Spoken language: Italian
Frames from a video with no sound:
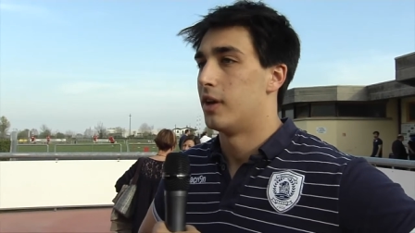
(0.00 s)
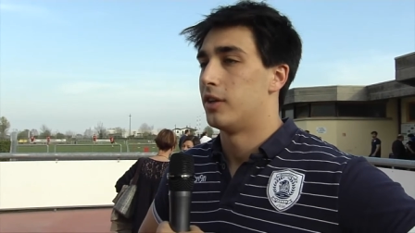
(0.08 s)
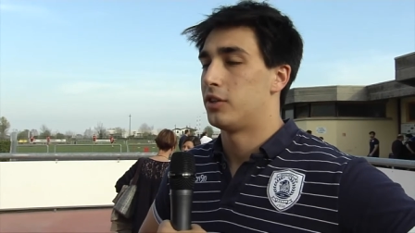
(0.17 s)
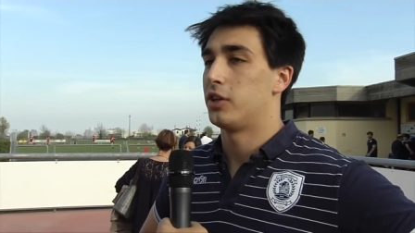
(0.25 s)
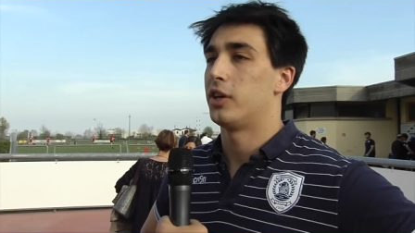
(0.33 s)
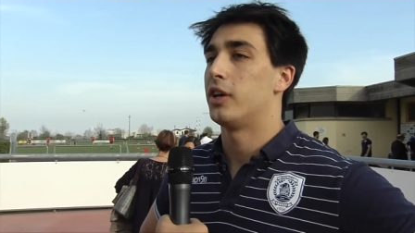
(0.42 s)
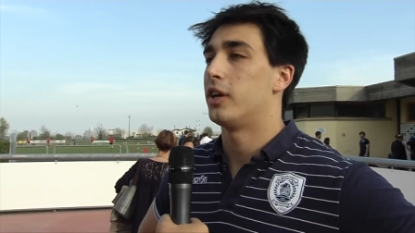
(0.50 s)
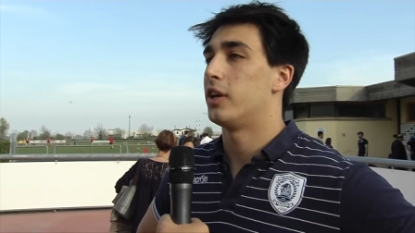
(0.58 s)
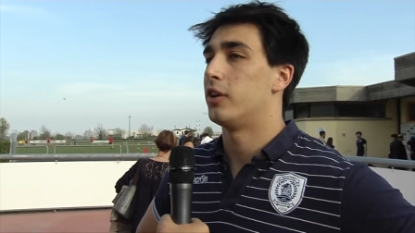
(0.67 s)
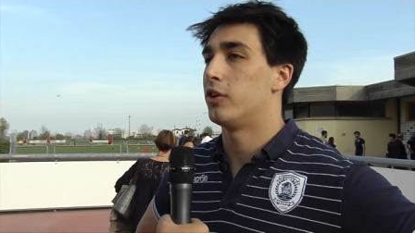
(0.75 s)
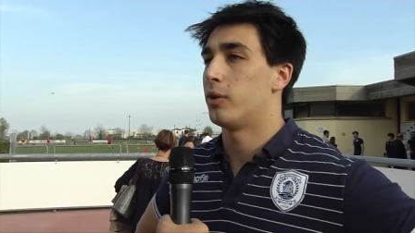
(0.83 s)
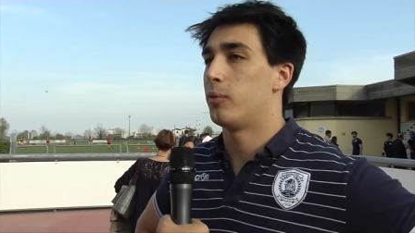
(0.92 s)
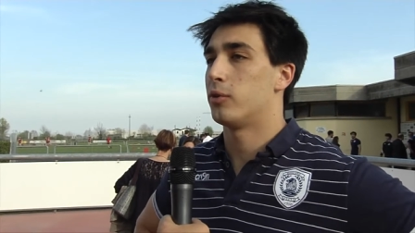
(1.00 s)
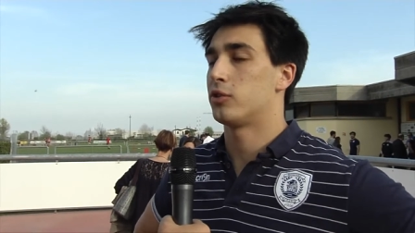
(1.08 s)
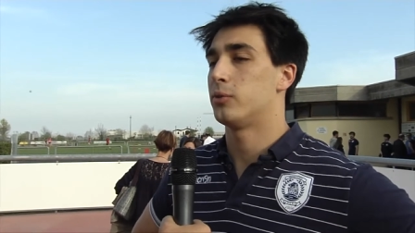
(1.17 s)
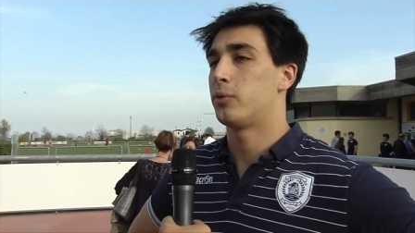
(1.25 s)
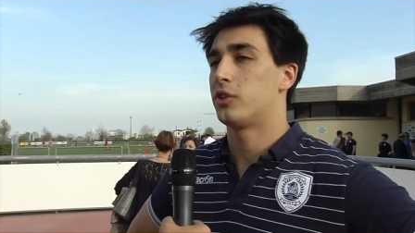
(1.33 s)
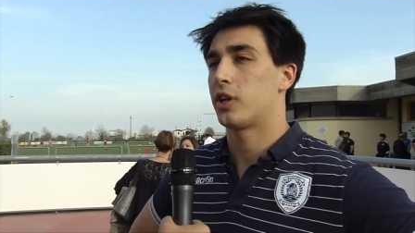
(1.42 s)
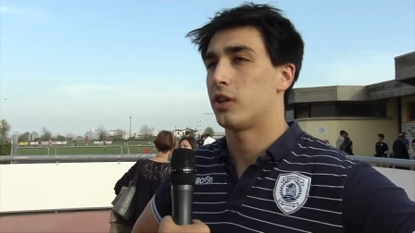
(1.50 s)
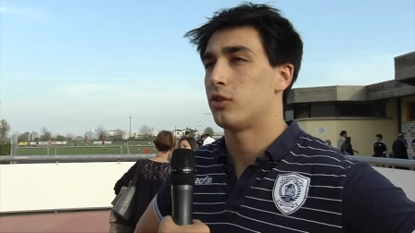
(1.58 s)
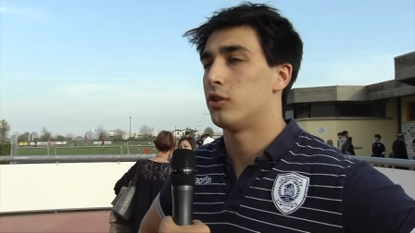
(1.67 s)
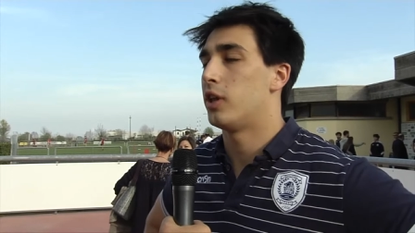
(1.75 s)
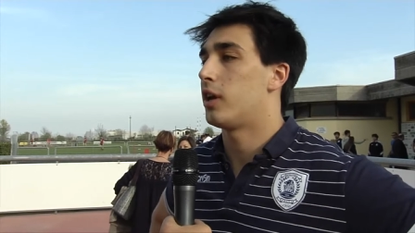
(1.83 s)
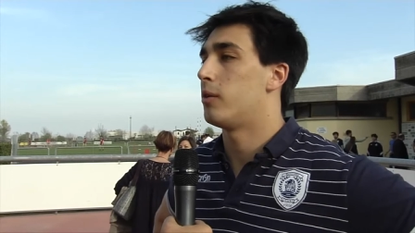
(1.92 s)
Sì, noi abbiamo sempre cercato
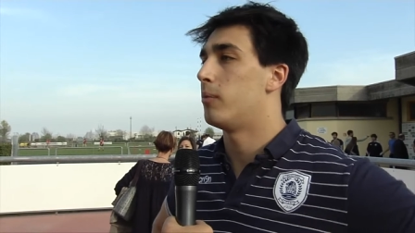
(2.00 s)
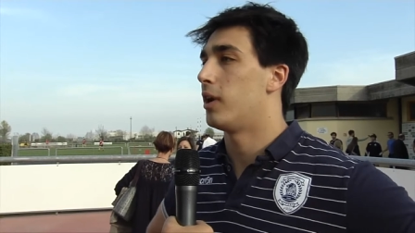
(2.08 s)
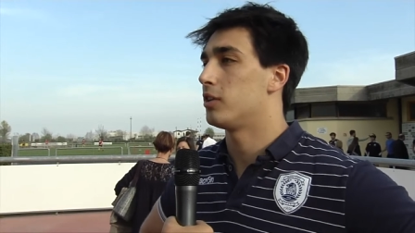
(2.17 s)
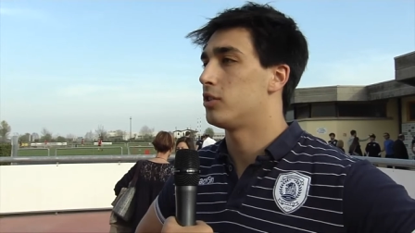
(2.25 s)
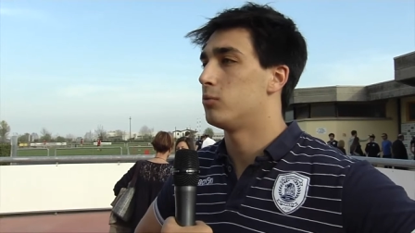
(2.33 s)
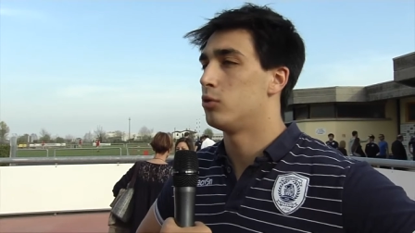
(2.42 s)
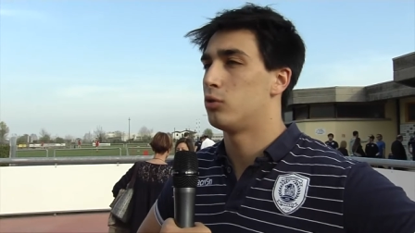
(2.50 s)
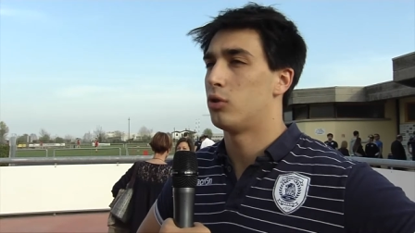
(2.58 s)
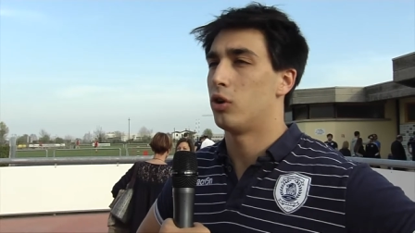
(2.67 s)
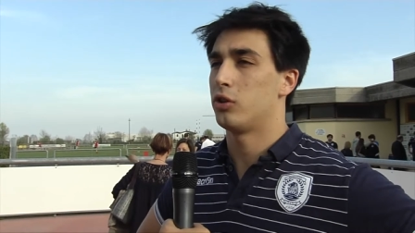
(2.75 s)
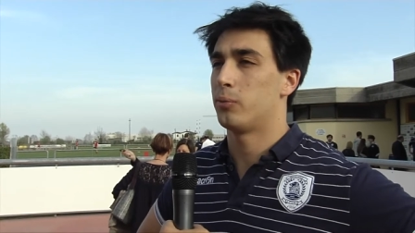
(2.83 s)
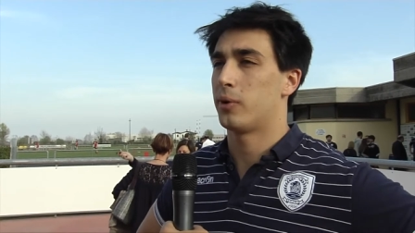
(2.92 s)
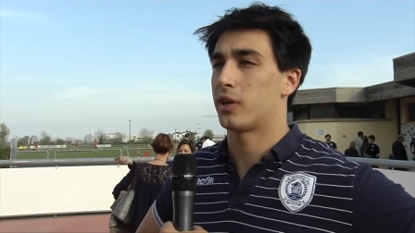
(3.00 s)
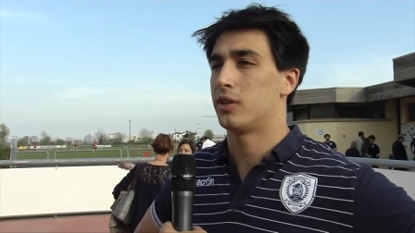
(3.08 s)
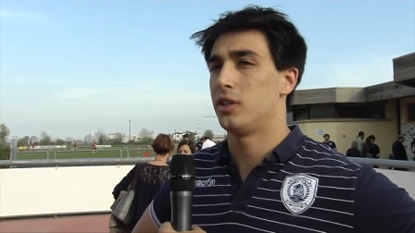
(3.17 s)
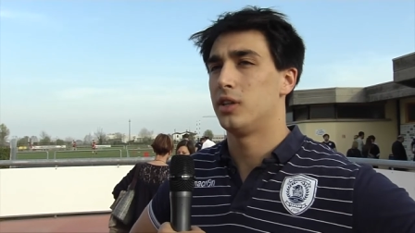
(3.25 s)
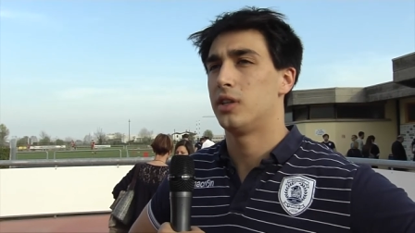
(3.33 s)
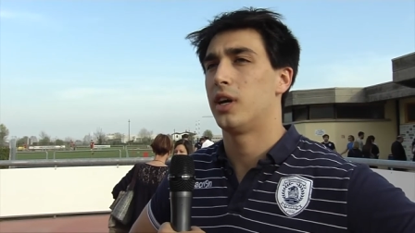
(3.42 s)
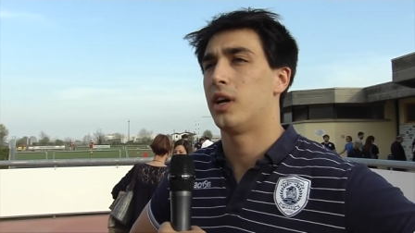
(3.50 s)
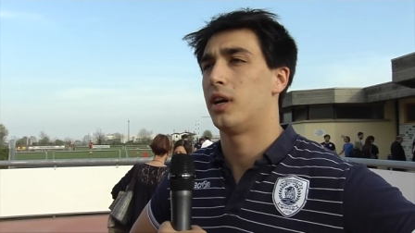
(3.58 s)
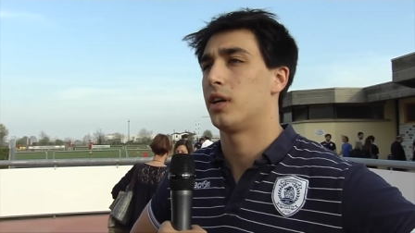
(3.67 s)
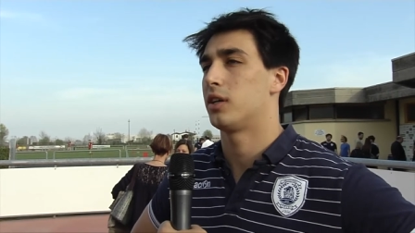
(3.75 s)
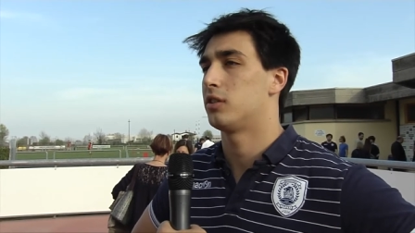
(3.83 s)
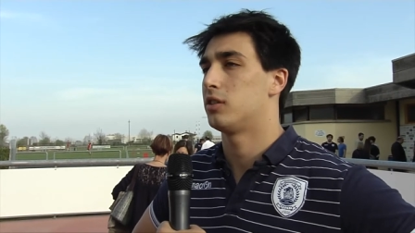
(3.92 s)
di dare il massimo in ogni partita,
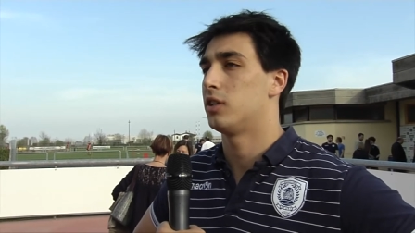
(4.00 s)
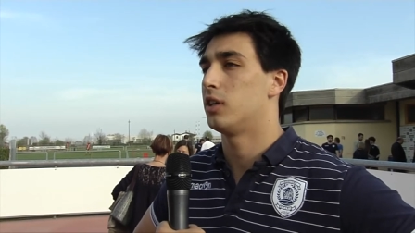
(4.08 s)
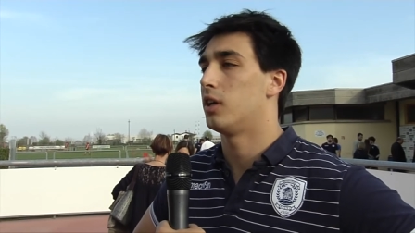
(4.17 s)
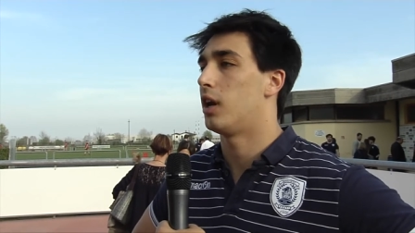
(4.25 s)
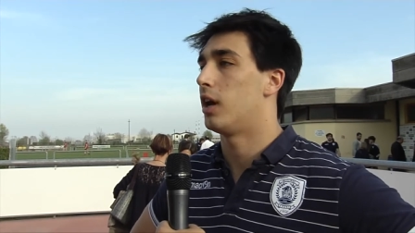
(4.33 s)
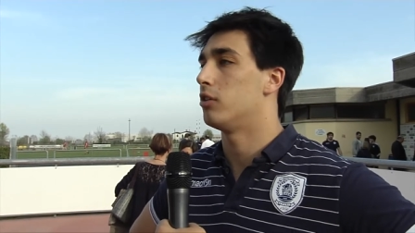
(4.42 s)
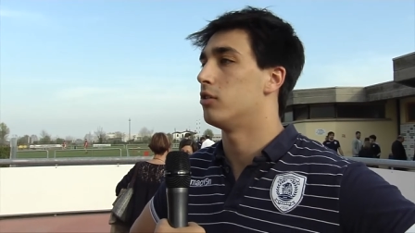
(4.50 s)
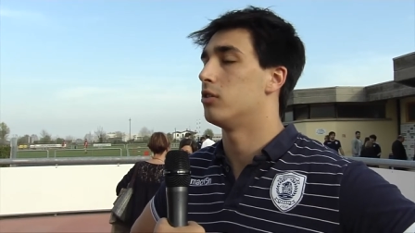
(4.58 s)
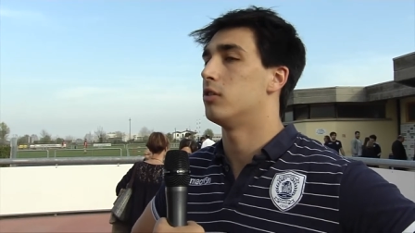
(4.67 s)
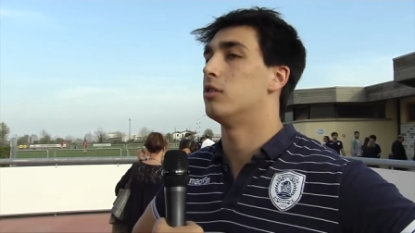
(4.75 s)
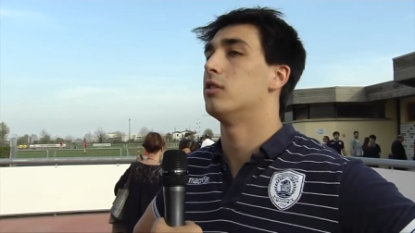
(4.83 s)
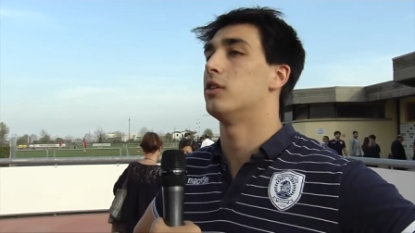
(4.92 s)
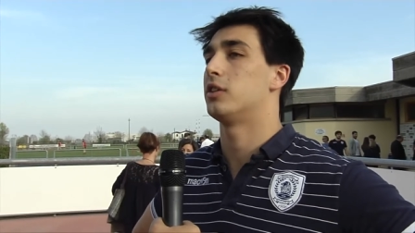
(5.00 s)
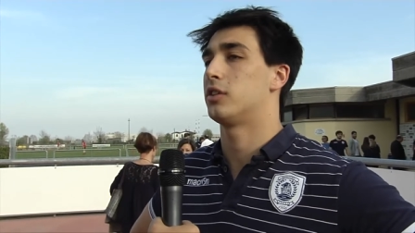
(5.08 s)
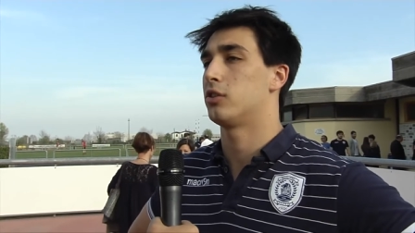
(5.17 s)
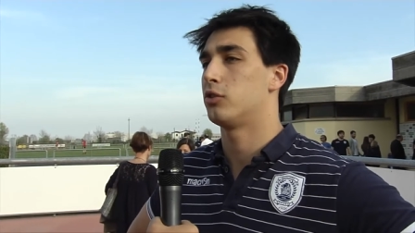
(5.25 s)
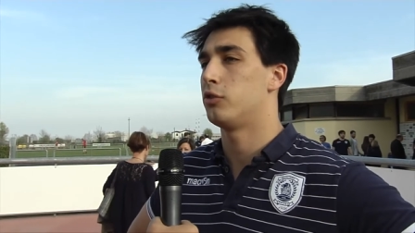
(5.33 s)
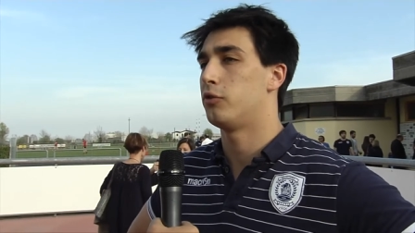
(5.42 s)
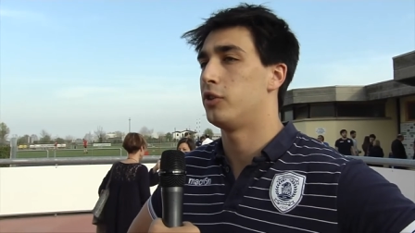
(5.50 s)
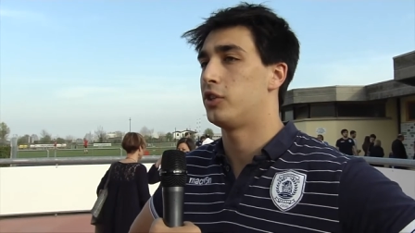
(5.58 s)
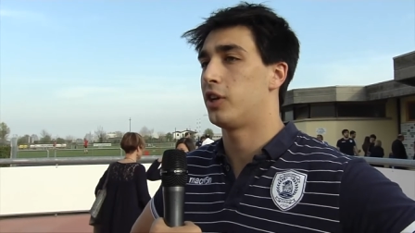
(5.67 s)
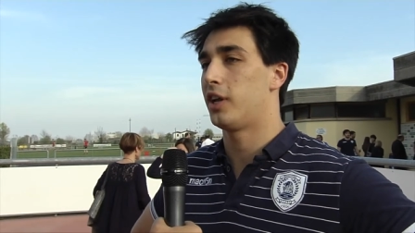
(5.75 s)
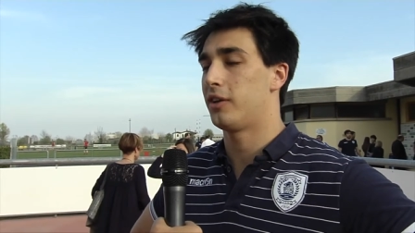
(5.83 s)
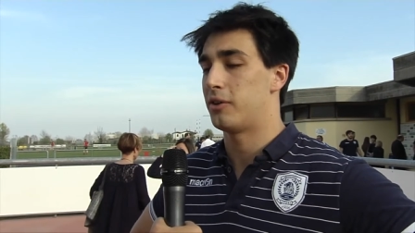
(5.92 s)
anche se l'anno è stato
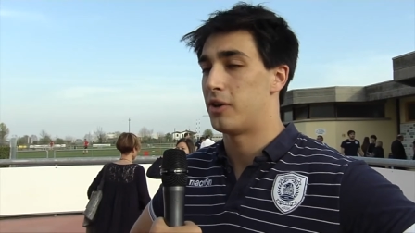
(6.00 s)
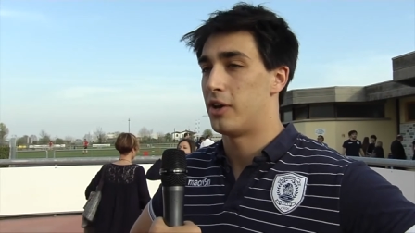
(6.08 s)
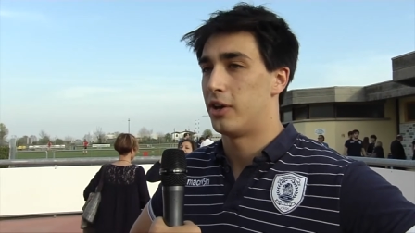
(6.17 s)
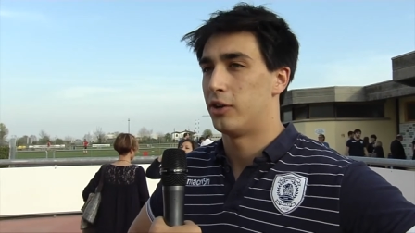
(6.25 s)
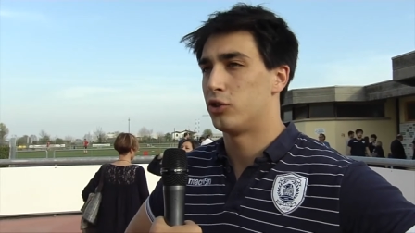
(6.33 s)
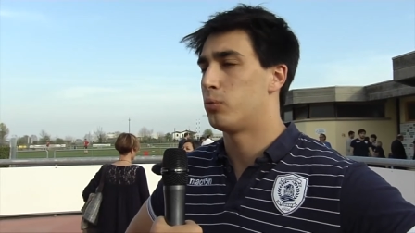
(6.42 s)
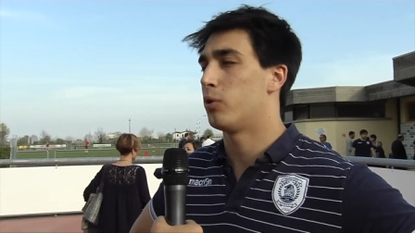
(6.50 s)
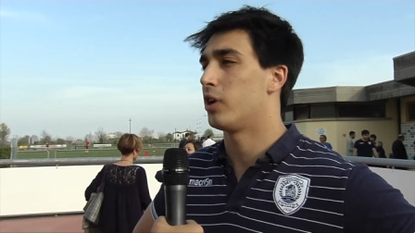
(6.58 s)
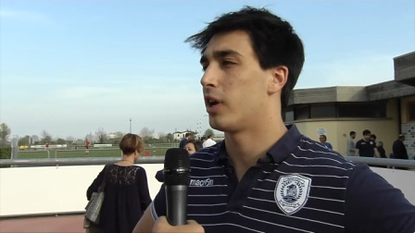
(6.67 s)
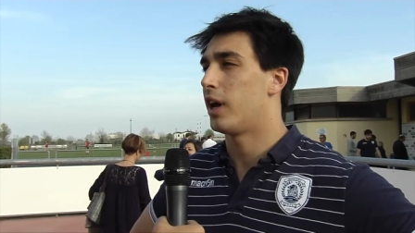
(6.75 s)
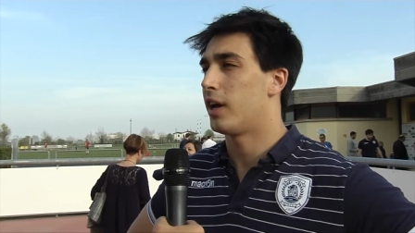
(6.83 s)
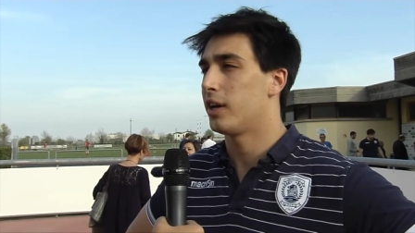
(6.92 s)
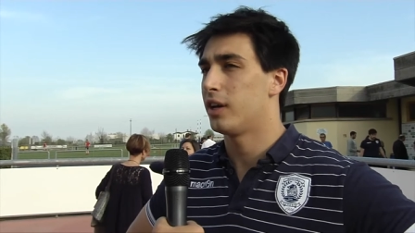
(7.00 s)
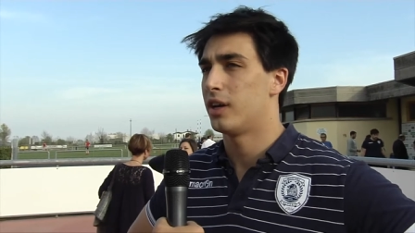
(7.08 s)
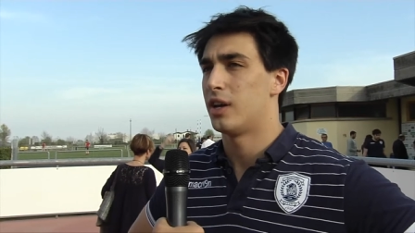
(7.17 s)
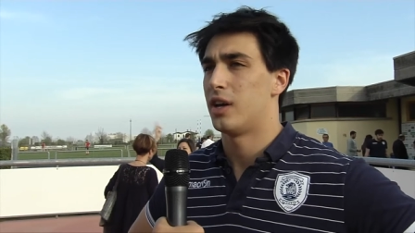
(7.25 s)
difficile, non si può negare,